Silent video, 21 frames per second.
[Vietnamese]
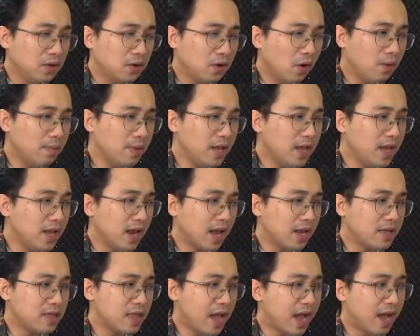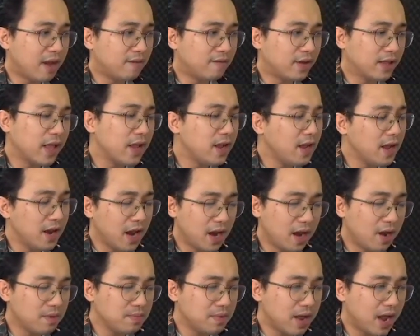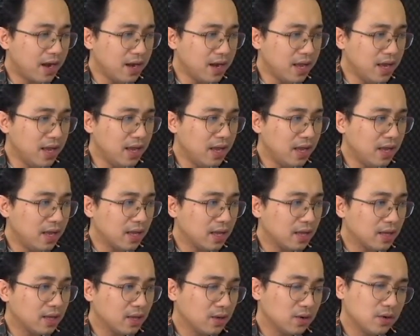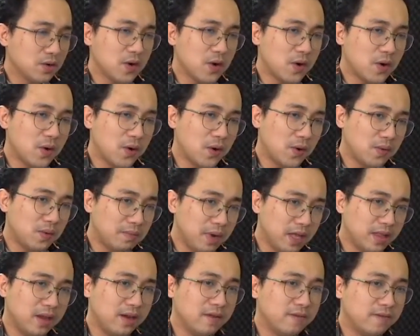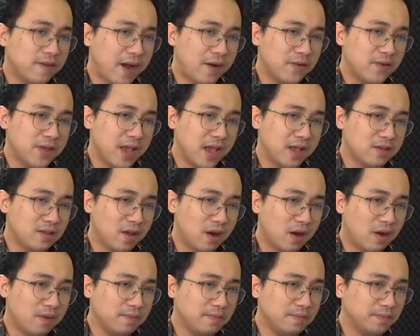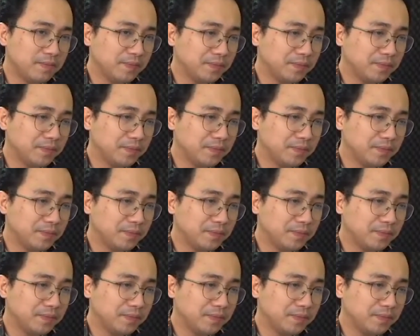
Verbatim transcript: Cô mới nhìn anh ta và thấy người đàn ông đã đi. Cô mới thở phào nhẹ nhõm.